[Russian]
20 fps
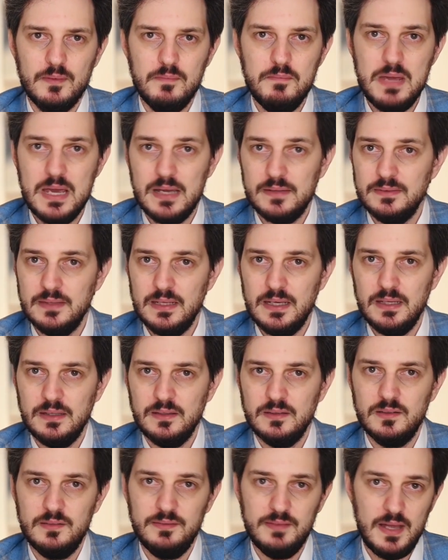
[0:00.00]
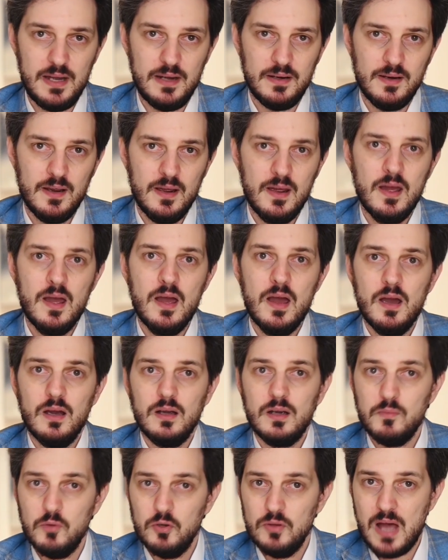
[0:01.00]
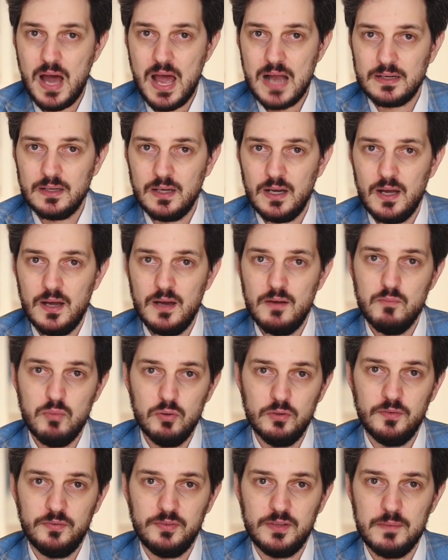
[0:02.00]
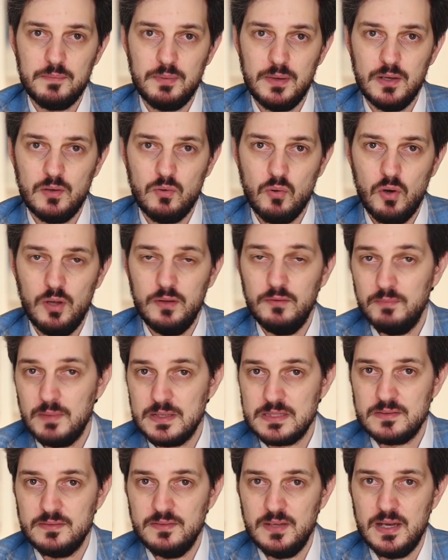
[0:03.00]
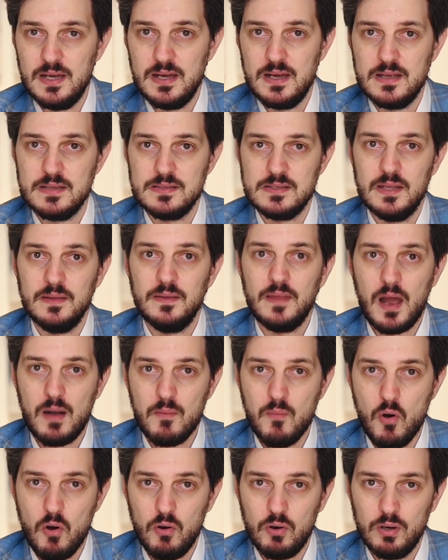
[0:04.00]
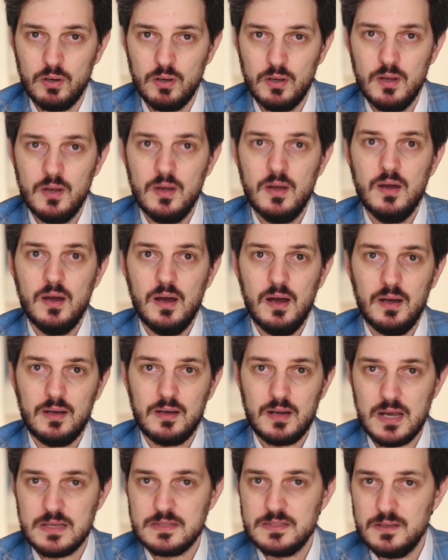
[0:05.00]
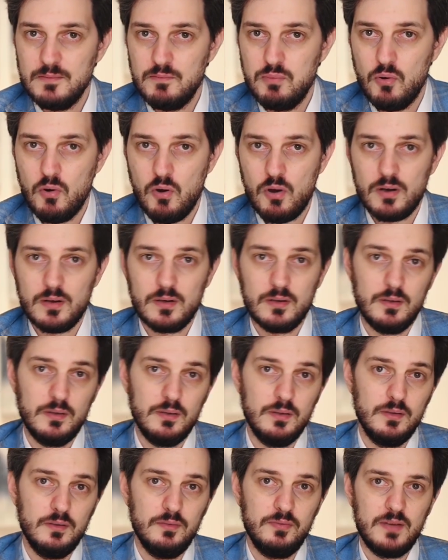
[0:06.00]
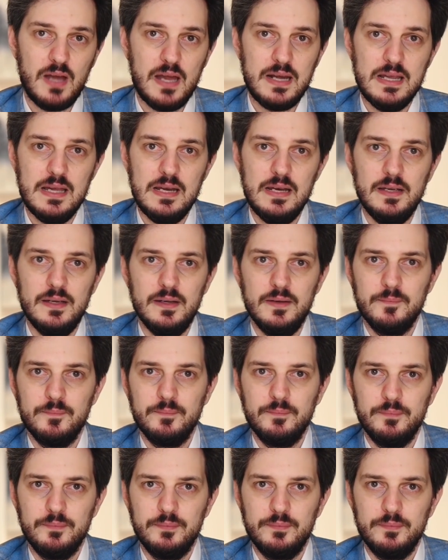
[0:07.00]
Медная, Тверь, Коммунарка, Бутовский полигон в Москве, Сандармох, э, Красный Бор э, в Карелии.